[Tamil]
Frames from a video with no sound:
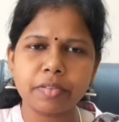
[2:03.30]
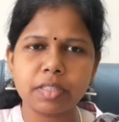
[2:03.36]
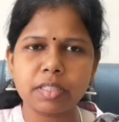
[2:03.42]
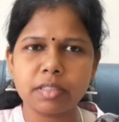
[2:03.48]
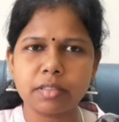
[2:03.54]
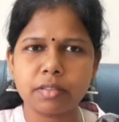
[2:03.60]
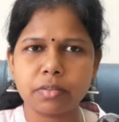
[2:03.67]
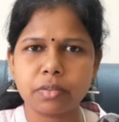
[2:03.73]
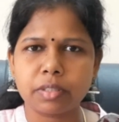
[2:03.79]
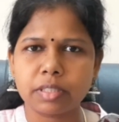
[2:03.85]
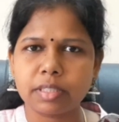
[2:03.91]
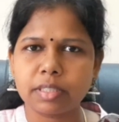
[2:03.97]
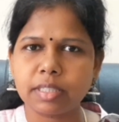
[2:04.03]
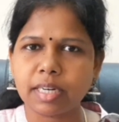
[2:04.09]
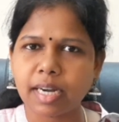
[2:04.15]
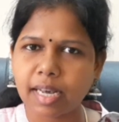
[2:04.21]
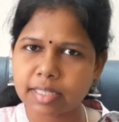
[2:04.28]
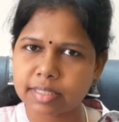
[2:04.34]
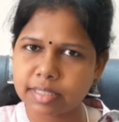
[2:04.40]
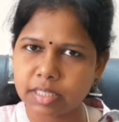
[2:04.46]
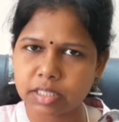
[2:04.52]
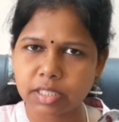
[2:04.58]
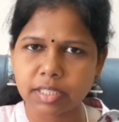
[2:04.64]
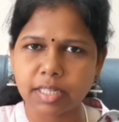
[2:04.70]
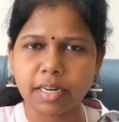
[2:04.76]
வந்து ஒரு
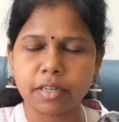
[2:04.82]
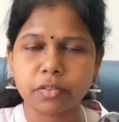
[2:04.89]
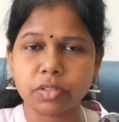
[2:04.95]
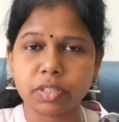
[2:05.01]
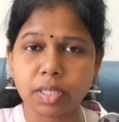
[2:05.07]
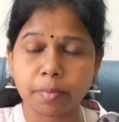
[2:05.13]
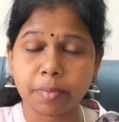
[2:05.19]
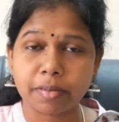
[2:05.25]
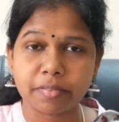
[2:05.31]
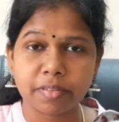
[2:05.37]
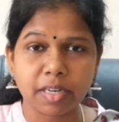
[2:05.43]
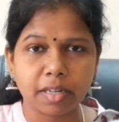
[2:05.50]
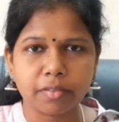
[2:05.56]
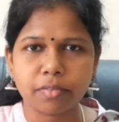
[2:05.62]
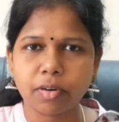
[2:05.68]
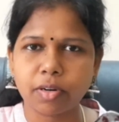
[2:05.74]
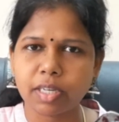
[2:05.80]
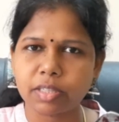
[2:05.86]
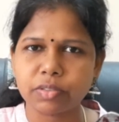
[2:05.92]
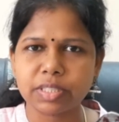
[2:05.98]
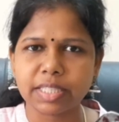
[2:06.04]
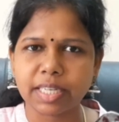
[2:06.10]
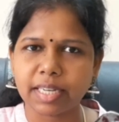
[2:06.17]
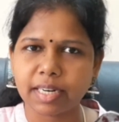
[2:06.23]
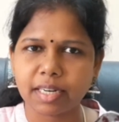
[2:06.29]
ரிலாக்ஸேஷன் கிடைக்கும் சரி பரவாயில்ல அவங்களும் ஏதோ
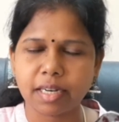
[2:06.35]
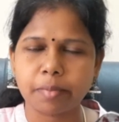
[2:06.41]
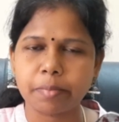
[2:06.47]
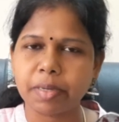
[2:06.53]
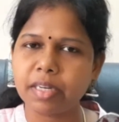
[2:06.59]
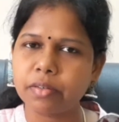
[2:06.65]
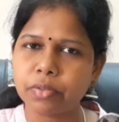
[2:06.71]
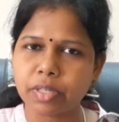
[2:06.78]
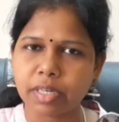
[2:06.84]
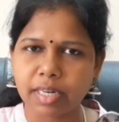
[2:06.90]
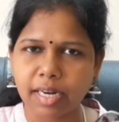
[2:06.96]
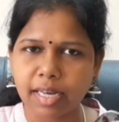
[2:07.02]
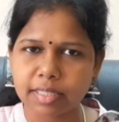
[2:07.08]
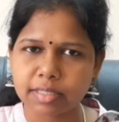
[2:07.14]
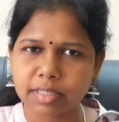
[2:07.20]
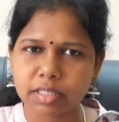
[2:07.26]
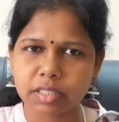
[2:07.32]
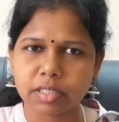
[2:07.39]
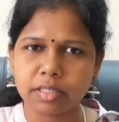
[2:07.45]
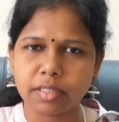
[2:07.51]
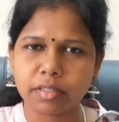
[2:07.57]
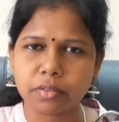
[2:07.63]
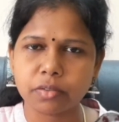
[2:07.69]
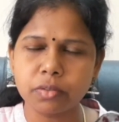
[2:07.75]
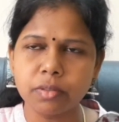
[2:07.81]
செய்கிறாங்க அப்படின்னு ஒரு ரிலாக்ஸேஷன்
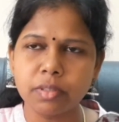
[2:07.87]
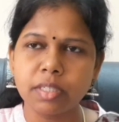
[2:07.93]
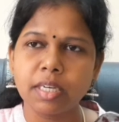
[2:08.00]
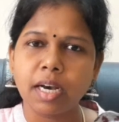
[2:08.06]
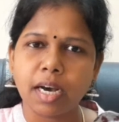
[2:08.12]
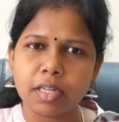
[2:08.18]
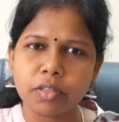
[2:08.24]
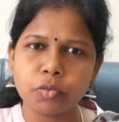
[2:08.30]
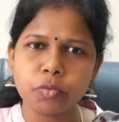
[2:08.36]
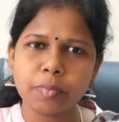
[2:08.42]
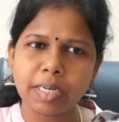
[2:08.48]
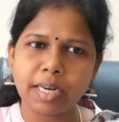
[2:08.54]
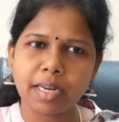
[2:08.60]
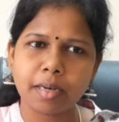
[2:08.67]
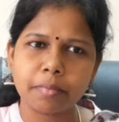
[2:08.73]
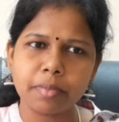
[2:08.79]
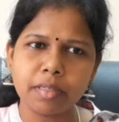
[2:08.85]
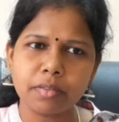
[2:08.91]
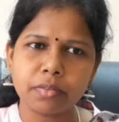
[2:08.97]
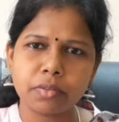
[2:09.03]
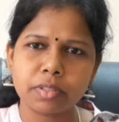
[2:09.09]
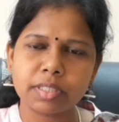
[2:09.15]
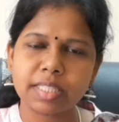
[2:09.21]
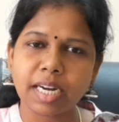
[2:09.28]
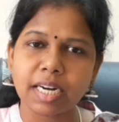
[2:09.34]
இருக்கும் அதுவும் இல்லாமல்
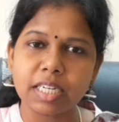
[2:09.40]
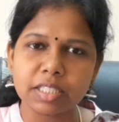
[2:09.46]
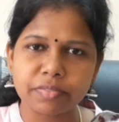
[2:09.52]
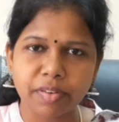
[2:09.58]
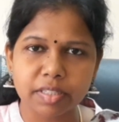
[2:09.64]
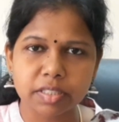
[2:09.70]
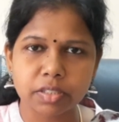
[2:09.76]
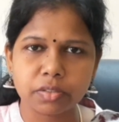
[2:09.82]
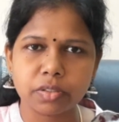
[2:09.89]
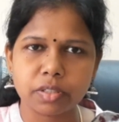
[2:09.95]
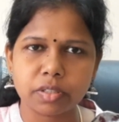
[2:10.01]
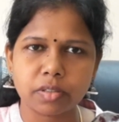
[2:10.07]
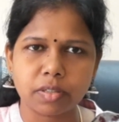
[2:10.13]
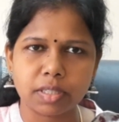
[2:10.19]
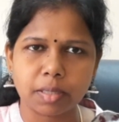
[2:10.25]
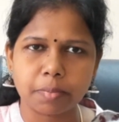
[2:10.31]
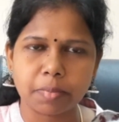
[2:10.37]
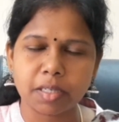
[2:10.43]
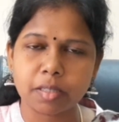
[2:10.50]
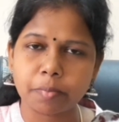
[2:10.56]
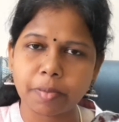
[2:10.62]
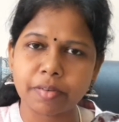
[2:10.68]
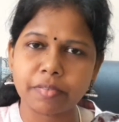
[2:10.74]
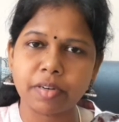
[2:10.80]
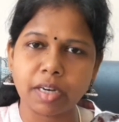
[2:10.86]
ஒரு சாட்டிஸ்ஃபேக்ஷனும் இருக்கும் அந்த அம்மாவுக்கு
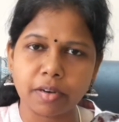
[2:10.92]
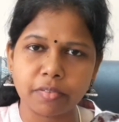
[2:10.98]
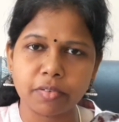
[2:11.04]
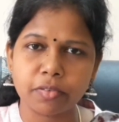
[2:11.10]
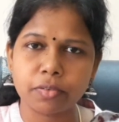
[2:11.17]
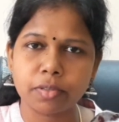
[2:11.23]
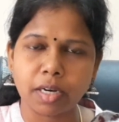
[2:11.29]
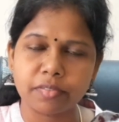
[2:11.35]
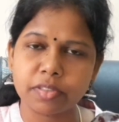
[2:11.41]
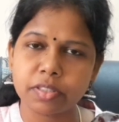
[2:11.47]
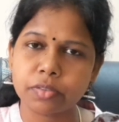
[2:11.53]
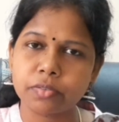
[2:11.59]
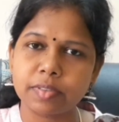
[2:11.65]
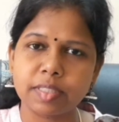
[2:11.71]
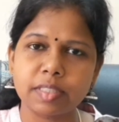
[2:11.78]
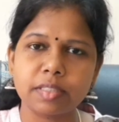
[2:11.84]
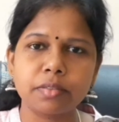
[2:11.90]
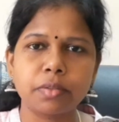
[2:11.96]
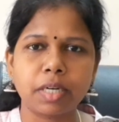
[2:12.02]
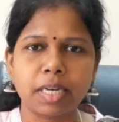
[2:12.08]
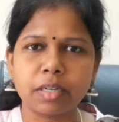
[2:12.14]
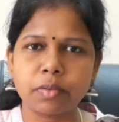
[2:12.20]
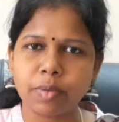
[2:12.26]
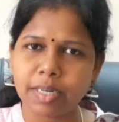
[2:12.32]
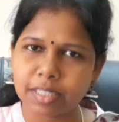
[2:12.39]
பரவாயில்ல அவ்வளோ அவரும் வந்து ஒரு
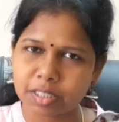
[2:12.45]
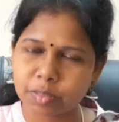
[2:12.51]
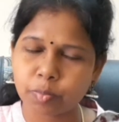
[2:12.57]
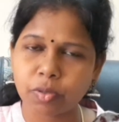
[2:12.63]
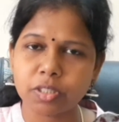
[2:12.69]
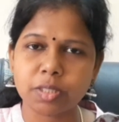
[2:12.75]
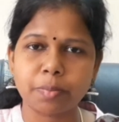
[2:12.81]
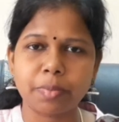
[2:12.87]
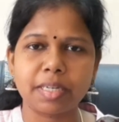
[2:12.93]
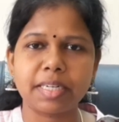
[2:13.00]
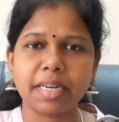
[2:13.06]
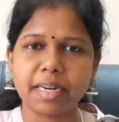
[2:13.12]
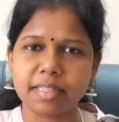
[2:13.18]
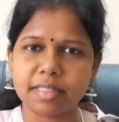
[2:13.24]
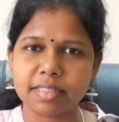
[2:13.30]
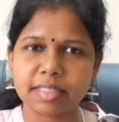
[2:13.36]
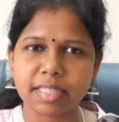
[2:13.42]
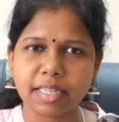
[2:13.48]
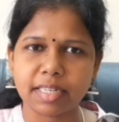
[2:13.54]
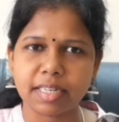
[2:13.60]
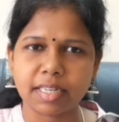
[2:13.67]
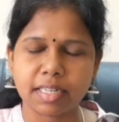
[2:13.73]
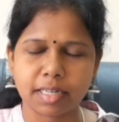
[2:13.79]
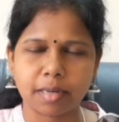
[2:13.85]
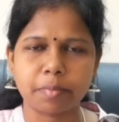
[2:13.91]
ஈக்குவல் ரெஸ்பான்சிபிலிட்டி எடுத்து
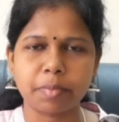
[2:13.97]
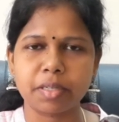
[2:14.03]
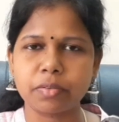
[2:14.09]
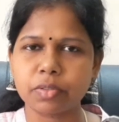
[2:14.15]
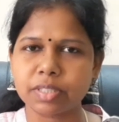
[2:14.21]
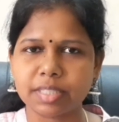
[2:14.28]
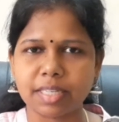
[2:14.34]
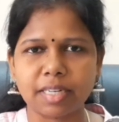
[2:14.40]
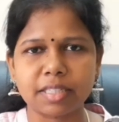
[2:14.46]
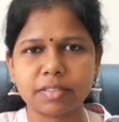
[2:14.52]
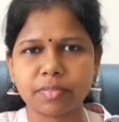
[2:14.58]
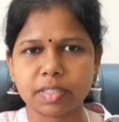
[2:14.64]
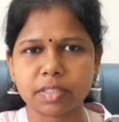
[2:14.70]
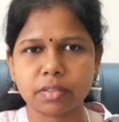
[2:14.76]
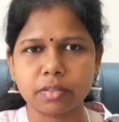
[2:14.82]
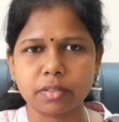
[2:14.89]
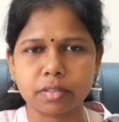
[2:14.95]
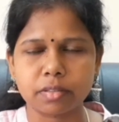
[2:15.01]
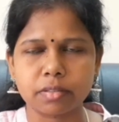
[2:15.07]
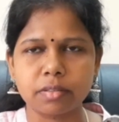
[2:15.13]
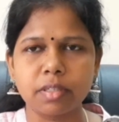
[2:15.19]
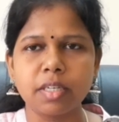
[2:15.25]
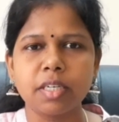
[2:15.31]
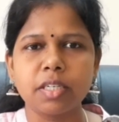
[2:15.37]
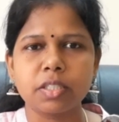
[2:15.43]
செய்கிறாரு அப்படின்னு ஒரு சாட்டிஸ்ஃபேக்ஷனும்
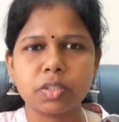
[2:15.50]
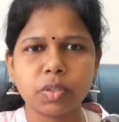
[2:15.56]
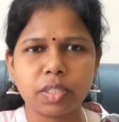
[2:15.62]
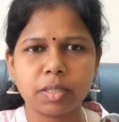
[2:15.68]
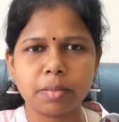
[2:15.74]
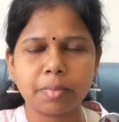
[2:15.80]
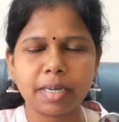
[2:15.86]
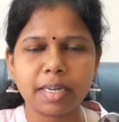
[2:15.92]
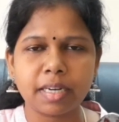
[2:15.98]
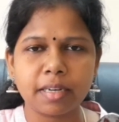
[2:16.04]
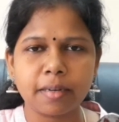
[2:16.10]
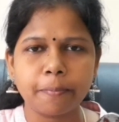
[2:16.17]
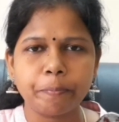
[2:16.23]
இருக்கும் ஸோ இந்த மாதிரி